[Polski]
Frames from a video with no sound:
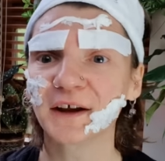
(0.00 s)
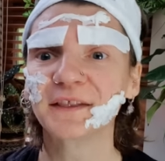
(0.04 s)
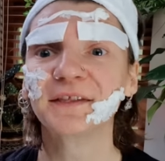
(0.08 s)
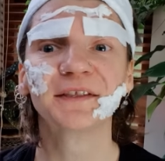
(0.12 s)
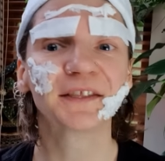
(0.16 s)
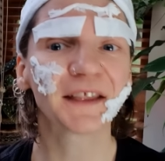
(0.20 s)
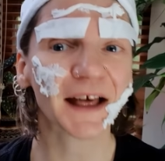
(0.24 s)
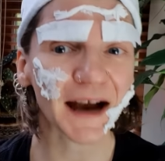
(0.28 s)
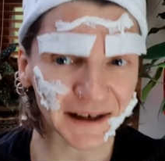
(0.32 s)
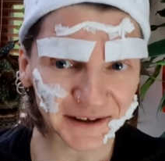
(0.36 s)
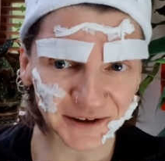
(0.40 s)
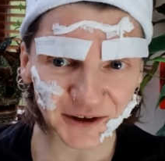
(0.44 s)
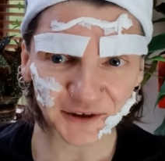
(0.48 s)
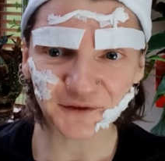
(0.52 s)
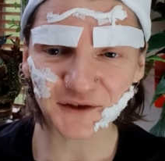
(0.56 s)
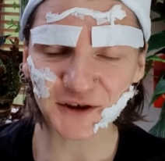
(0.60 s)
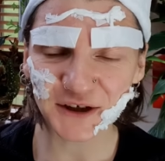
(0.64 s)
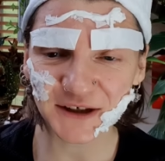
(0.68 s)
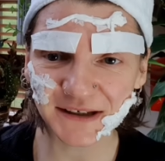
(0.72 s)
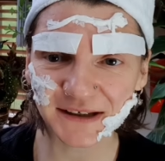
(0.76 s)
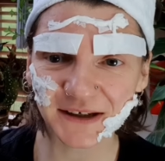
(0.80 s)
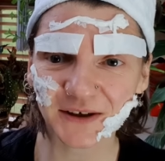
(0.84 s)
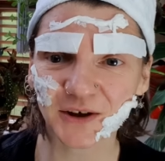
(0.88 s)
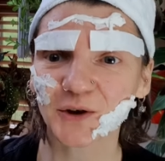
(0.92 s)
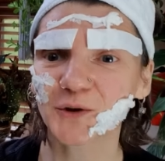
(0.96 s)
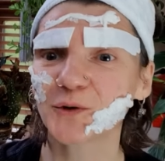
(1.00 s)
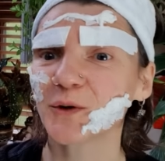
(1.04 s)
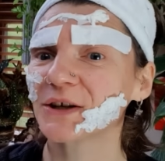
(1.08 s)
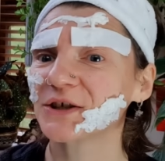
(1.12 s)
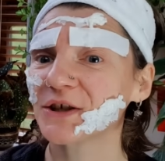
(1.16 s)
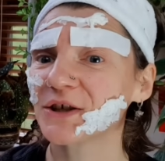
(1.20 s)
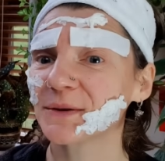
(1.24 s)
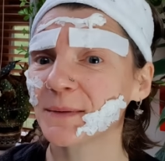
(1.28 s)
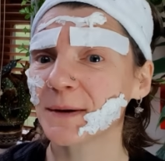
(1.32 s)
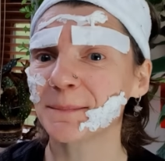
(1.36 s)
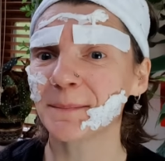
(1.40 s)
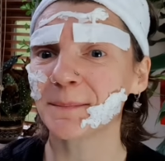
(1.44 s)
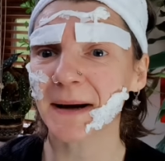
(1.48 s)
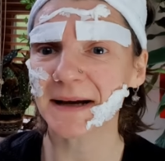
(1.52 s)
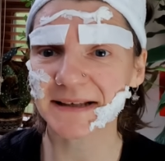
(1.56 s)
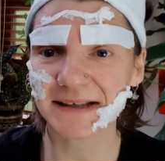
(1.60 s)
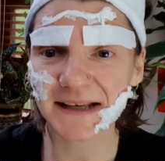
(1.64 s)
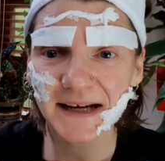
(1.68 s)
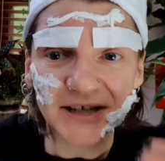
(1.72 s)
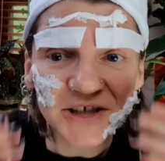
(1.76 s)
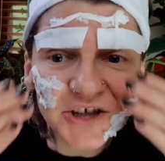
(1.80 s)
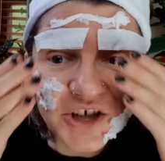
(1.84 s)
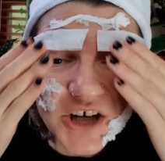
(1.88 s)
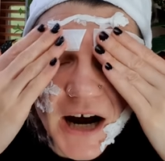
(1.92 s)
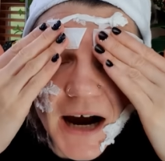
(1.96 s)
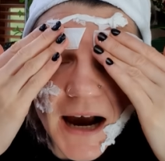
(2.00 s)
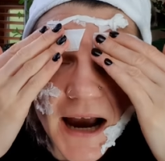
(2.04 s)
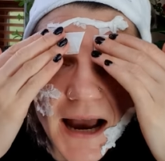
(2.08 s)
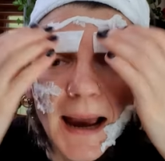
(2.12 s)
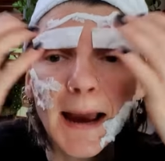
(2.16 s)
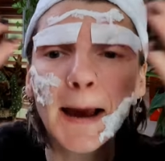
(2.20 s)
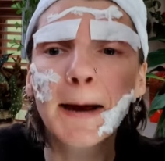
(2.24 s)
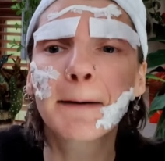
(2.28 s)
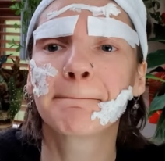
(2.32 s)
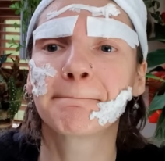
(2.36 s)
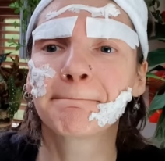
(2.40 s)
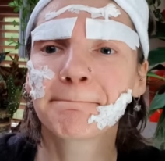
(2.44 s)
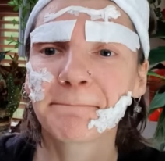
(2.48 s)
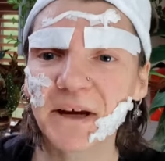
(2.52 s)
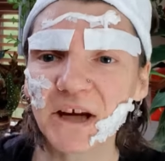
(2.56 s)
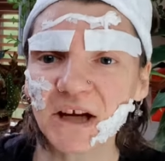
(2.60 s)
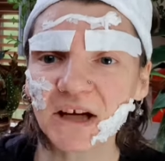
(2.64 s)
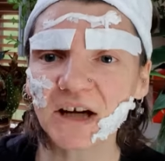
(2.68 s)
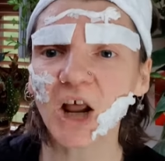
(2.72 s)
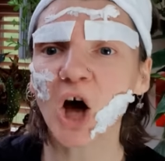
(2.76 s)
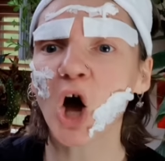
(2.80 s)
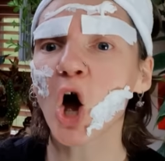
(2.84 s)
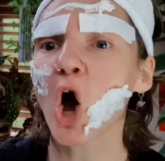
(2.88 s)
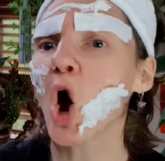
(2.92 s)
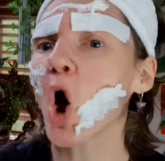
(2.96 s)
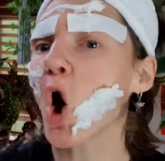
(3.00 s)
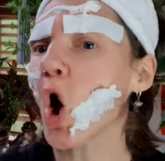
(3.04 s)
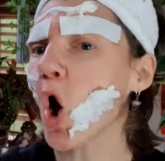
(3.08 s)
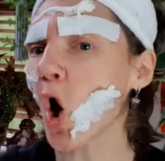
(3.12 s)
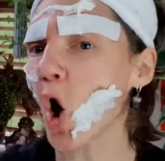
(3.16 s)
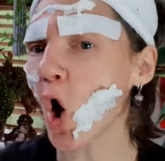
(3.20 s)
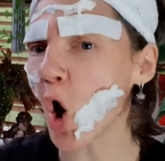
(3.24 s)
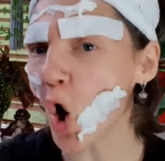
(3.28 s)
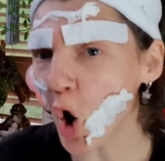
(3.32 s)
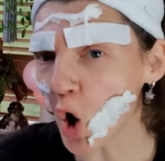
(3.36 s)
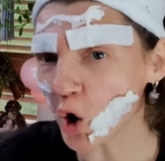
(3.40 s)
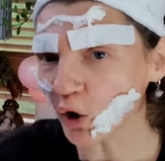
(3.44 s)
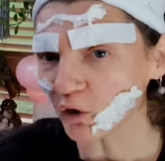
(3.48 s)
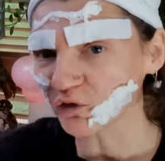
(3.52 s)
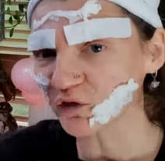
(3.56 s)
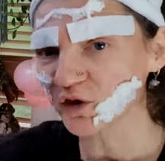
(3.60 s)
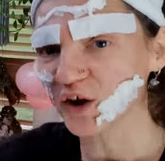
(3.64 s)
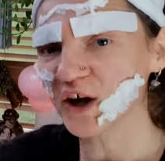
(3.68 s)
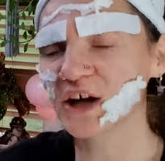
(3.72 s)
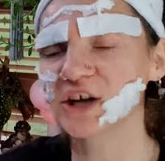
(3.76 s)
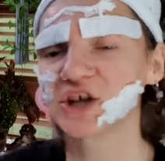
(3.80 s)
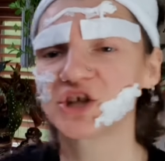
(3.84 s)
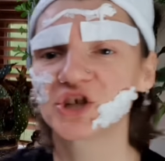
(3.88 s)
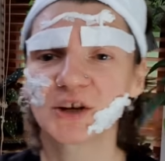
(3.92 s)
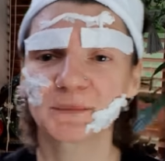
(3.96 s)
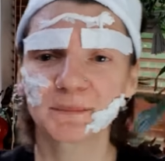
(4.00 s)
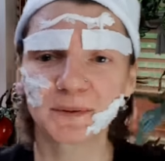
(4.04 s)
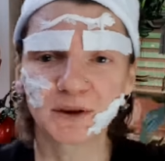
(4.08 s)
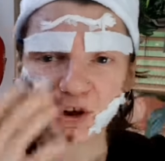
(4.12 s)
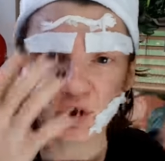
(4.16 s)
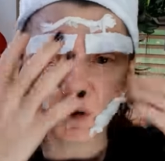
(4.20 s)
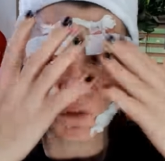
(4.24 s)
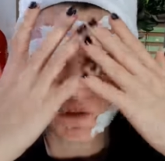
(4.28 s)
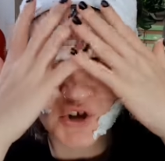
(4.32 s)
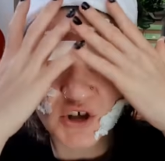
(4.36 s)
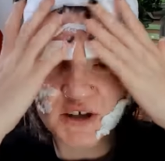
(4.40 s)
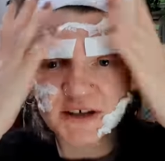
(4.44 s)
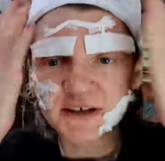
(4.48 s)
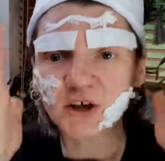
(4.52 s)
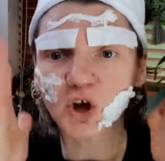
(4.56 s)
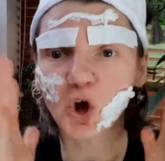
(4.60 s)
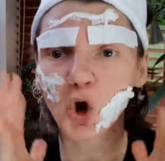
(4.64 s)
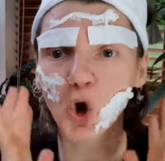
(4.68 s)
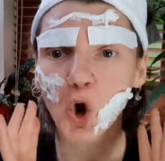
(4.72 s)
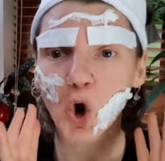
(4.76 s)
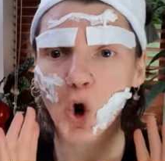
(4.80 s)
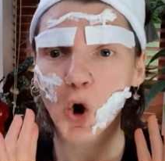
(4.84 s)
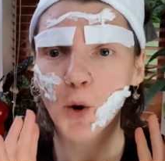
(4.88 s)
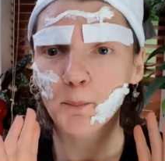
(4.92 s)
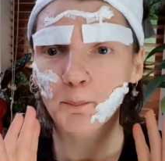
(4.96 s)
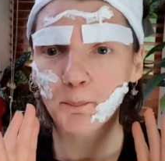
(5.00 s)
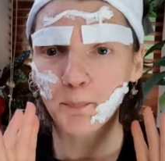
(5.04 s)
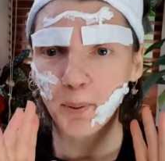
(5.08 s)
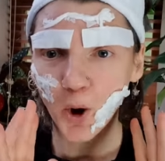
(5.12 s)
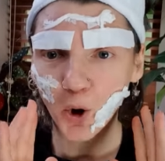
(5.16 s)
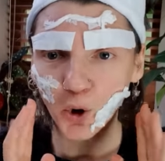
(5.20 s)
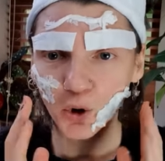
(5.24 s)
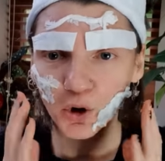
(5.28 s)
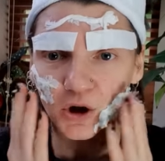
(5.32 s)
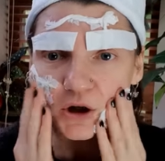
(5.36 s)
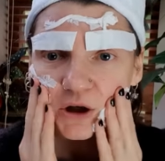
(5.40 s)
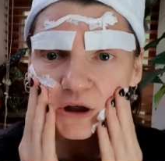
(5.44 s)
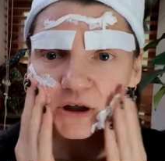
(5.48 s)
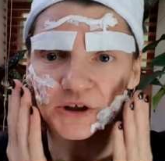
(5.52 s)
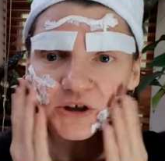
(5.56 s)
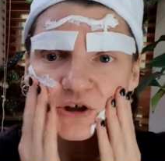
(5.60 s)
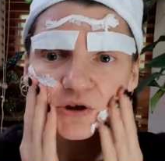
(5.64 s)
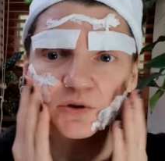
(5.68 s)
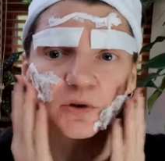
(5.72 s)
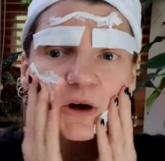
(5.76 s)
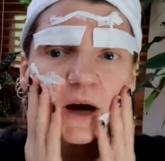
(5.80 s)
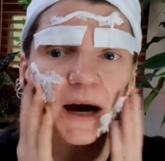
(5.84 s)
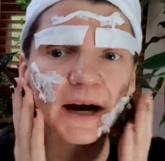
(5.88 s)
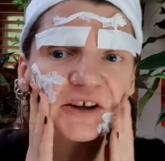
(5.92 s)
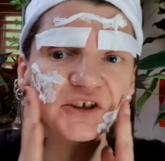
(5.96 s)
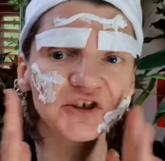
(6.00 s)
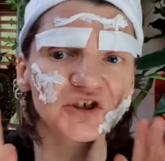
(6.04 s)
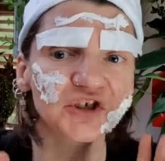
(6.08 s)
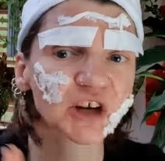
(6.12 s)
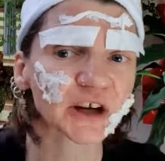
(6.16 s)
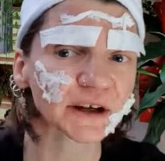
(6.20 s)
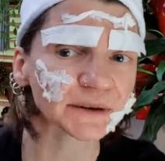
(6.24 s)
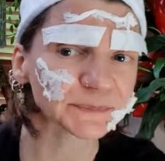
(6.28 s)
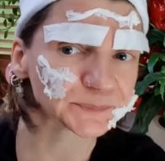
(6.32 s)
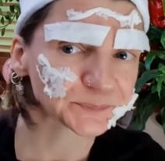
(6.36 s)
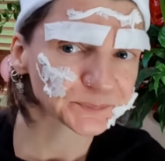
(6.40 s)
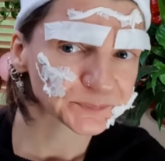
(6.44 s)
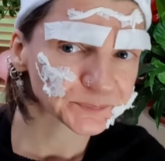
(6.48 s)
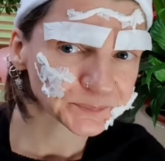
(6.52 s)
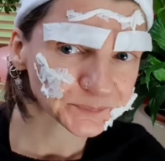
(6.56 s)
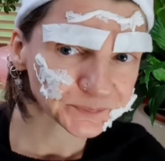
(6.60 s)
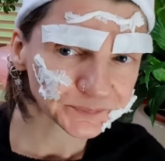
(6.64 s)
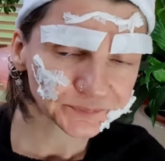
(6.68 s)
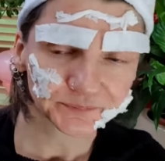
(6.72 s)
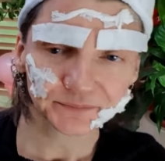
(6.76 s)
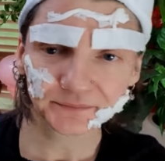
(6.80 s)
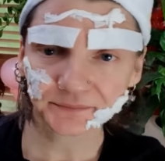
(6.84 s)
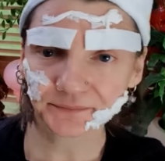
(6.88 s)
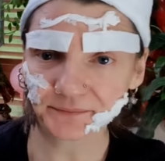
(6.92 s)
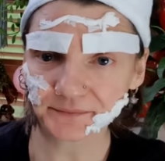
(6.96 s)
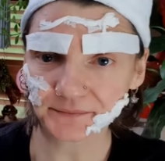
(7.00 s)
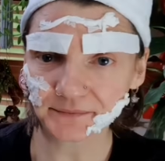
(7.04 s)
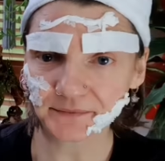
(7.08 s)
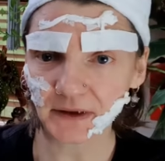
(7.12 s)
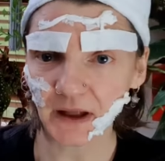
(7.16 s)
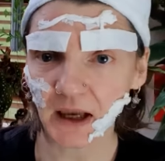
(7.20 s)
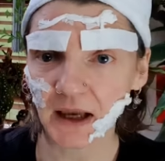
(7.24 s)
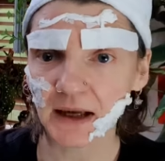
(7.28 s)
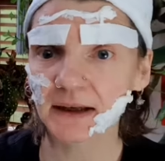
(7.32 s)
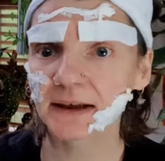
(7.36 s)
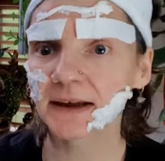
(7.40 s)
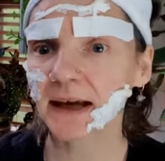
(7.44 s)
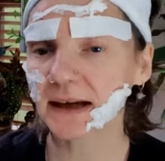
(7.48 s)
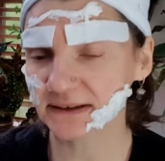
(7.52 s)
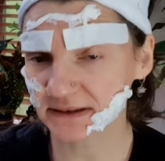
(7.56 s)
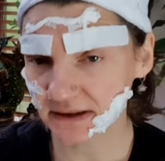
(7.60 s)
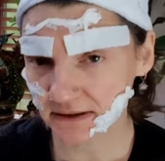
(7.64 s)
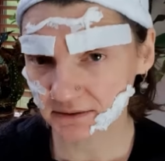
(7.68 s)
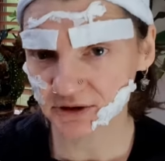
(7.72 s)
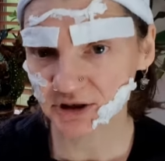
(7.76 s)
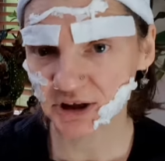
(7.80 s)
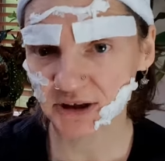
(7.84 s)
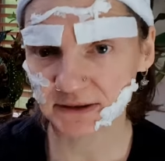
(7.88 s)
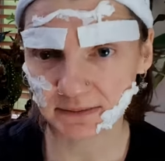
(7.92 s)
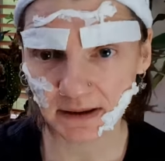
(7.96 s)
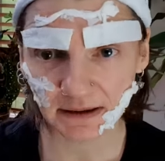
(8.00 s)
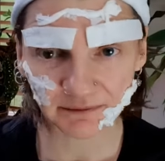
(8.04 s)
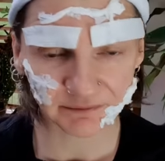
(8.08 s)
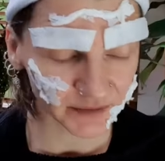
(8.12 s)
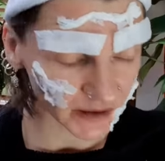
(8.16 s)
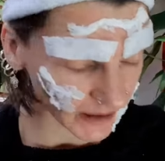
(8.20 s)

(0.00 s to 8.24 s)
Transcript: Na to wszystko kładziemy maseczkę peel off, żeby to wszystko pokryć. Słuchajcie, ja cały czas mam